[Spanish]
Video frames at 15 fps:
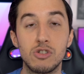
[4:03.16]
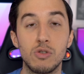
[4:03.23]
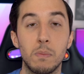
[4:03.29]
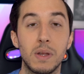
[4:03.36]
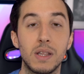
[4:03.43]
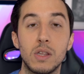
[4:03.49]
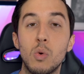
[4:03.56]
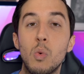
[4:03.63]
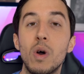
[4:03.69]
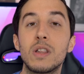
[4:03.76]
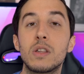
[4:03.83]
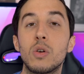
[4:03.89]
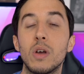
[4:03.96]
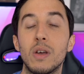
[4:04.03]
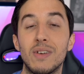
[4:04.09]
son
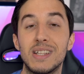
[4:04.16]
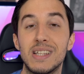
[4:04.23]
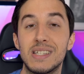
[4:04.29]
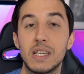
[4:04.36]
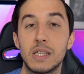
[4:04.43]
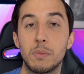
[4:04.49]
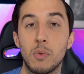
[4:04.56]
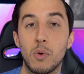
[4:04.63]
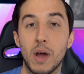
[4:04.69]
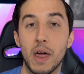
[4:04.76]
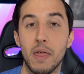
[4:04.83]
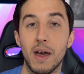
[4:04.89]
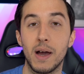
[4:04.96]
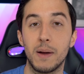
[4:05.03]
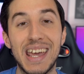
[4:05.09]
24 y 27
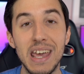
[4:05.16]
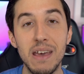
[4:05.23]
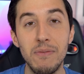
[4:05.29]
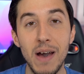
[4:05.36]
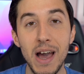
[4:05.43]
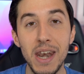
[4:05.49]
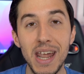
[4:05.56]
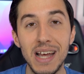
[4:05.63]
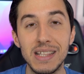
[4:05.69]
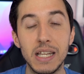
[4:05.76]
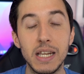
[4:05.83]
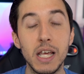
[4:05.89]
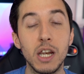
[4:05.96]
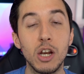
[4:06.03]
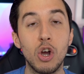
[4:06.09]
pulgadas. ¿Qué van a
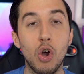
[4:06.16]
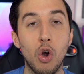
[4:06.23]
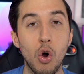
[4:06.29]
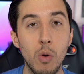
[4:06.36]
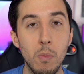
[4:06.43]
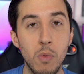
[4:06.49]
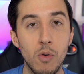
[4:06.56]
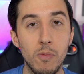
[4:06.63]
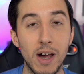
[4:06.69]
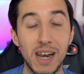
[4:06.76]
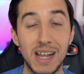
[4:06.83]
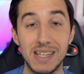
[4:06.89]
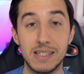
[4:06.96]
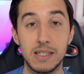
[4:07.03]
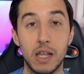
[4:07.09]
tener? ¿Cómo van
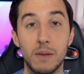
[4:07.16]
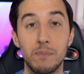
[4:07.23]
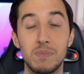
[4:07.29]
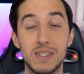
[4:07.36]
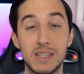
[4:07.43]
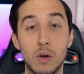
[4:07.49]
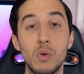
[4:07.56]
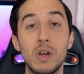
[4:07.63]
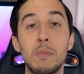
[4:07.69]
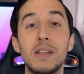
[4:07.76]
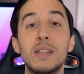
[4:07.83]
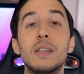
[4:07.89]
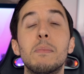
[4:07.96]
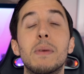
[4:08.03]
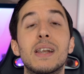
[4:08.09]
a ser?
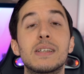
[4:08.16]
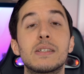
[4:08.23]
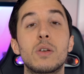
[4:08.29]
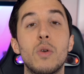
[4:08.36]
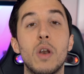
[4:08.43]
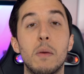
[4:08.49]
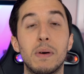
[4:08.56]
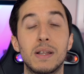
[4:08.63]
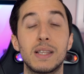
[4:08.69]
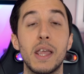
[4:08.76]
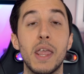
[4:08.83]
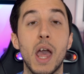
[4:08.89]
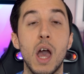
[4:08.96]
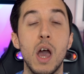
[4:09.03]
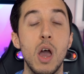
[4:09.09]
Seguramente van a ser unas
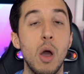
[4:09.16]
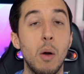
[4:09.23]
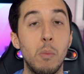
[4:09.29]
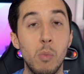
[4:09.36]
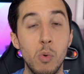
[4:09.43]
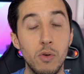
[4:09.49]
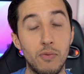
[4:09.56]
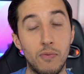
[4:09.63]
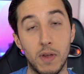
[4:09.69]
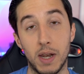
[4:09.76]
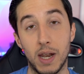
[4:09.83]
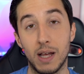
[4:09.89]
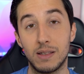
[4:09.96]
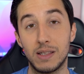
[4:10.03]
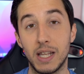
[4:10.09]
pantallas muy
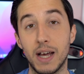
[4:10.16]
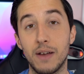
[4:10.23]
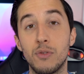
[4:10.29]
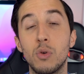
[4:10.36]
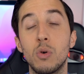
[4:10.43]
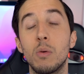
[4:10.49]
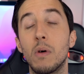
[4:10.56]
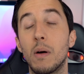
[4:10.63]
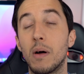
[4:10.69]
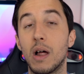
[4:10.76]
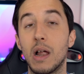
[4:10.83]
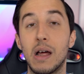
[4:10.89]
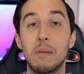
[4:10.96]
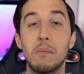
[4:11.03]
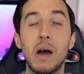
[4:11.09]
finas, tirando
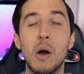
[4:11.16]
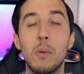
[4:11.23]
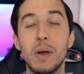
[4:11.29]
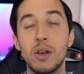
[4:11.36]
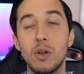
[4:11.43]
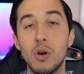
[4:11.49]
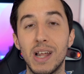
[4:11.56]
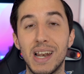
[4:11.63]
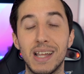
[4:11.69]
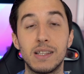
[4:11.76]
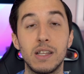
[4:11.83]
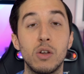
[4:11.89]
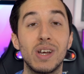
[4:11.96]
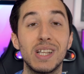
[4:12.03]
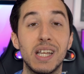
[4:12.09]
al más o menos el
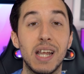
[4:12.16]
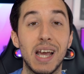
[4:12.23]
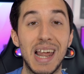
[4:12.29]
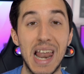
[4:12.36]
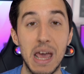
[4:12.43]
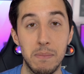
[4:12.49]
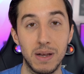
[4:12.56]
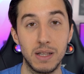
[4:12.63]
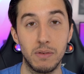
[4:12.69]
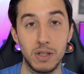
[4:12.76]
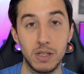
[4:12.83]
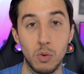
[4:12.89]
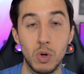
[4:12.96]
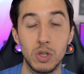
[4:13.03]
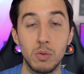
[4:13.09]
estilo que tiene el iMac de
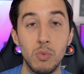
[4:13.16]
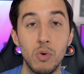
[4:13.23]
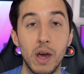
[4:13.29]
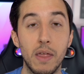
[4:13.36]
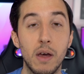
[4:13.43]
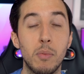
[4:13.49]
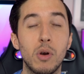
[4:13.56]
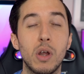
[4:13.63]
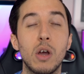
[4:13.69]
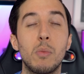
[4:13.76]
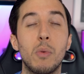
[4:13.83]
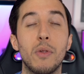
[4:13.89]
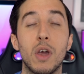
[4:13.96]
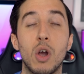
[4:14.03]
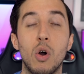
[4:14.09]
24 pulgadas, porque
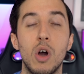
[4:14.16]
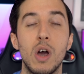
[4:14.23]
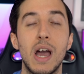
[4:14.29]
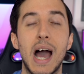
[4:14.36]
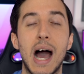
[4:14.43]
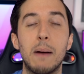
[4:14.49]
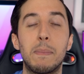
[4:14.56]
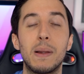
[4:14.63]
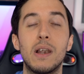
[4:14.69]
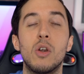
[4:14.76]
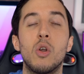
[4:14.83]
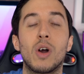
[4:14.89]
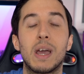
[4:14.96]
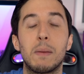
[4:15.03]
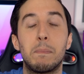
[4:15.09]
como digo, Apple
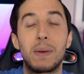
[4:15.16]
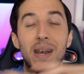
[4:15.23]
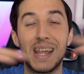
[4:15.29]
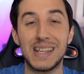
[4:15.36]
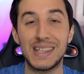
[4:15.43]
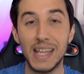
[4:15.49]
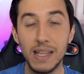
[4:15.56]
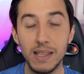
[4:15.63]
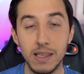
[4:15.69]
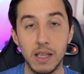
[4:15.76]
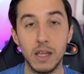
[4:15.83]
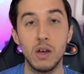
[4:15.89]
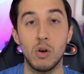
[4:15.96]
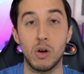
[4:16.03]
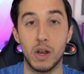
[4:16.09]
lo que
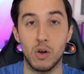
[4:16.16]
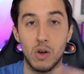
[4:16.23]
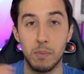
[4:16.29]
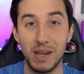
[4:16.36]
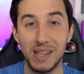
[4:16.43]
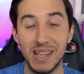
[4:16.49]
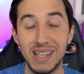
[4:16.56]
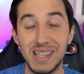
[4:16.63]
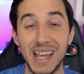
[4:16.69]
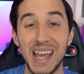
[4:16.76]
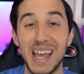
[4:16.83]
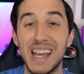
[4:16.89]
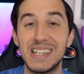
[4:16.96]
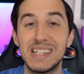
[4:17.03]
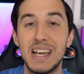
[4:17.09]
pretende, o creo que pretende
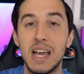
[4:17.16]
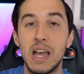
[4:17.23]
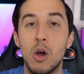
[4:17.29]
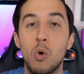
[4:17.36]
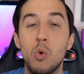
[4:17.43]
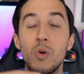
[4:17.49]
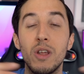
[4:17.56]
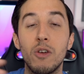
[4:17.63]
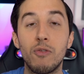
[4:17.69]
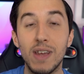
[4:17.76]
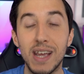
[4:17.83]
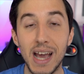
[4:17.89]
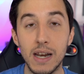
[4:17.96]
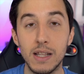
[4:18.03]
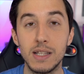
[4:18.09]
es
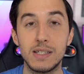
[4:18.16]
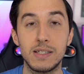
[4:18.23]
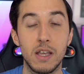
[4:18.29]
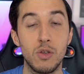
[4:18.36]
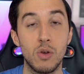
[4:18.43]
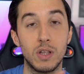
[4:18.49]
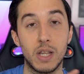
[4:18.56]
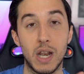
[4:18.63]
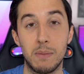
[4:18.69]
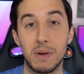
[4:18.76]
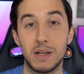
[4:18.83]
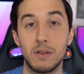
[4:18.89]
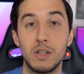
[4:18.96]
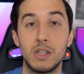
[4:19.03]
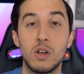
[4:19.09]
unificar diseños entre el Mac
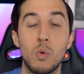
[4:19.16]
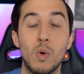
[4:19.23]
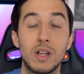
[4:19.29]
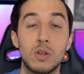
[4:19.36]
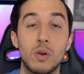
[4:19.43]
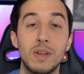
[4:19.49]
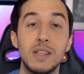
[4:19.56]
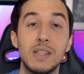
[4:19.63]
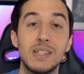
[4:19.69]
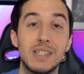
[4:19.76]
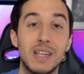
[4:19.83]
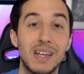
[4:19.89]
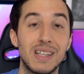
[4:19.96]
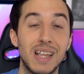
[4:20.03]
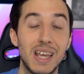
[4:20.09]
de 24,
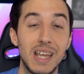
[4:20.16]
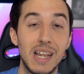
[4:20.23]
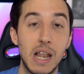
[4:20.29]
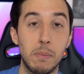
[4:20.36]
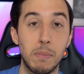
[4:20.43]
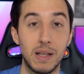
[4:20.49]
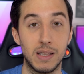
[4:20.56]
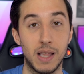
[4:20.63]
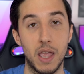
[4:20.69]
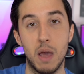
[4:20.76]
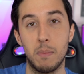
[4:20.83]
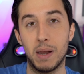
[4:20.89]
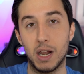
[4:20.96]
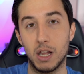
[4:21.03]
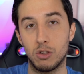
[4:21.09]
27 y las pantallas
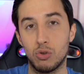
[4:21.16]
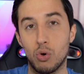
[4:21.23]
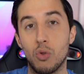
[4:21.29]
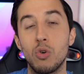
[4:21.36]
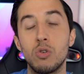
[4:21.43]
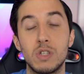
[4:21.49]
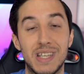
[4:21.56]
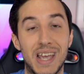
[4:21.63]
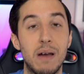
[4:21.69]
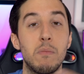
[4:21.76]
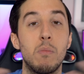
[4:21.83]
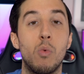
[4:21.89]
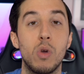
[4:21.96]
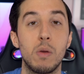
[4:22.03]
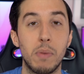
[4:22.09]
para que todo sea
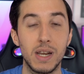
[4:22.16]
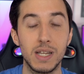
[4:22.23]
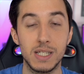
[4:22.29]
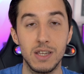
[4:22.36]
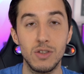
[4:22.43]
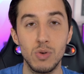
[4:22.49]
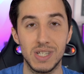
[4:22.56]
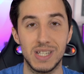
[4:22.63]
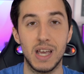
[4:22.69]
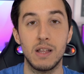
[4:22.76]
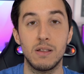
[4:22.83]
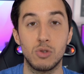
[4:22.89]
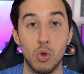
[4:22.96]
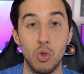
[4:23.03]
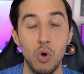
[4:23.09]
muy parecido y
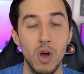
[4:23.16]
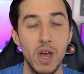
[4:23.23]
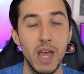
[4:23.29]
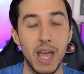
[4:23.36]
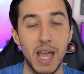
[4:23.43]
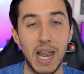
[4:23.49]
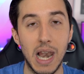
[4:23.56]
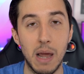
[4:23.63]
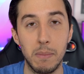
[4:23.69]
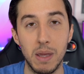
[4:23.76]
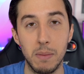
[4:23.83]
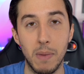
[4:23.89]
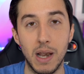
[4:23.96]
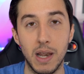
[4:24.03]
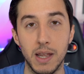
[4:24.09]
sea todo en la
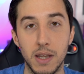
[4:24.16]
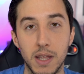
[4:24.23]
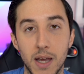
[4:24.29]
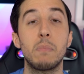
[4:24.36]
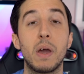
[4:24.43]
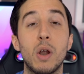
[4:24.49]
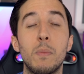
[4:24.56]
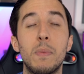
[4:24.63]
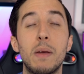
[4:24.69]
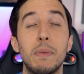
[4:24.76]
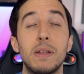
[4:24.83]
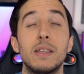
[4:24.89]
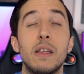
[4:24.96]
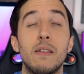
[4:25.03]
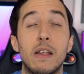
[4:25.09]
misma línea. Pero
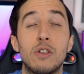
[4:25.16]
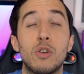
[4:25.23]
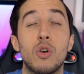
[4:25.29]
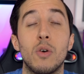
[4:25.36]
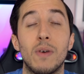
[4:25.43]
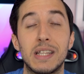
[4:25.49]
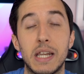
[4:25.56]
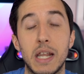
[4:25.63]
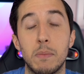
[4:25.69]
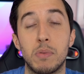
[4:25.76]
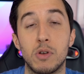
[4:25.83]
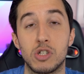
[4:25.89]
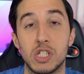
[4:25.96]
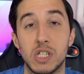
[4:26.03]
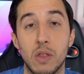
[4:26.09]
obviamente dentro no va a tener
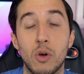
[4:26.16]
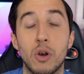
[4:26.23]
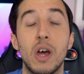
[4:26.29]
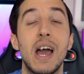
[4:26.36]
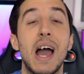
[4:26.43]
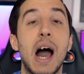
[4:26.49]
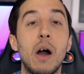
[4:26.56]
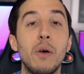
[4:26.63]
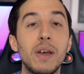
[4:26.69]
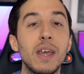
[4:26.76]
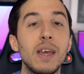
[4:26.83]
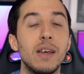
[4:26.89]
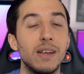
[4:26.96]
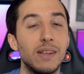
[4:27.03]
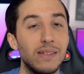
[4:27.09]
procesador,
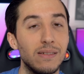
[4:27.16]
aunque